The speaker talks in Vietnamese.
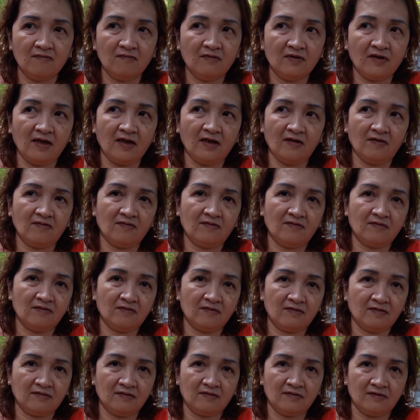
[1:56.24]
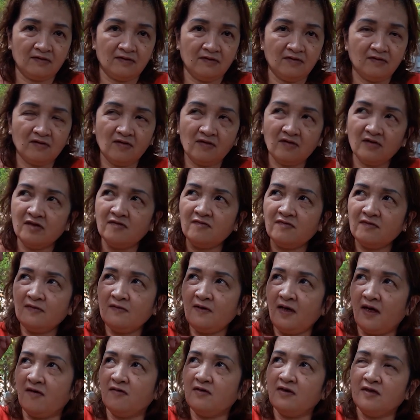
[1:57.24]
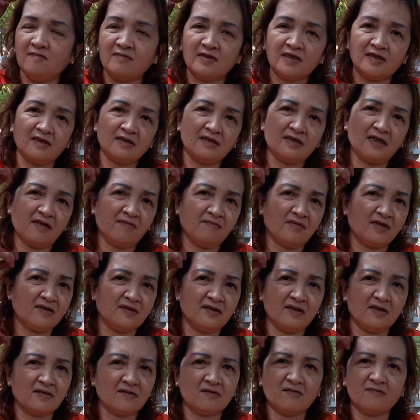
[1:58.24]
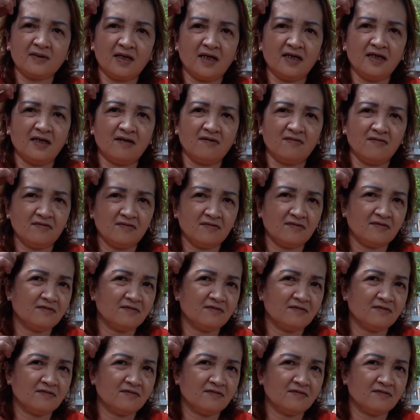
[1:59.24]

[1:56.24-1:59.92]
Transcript: Không có thẹo. Nó có cái thẹo gì mà trên đây mà giờ không thấy đâu.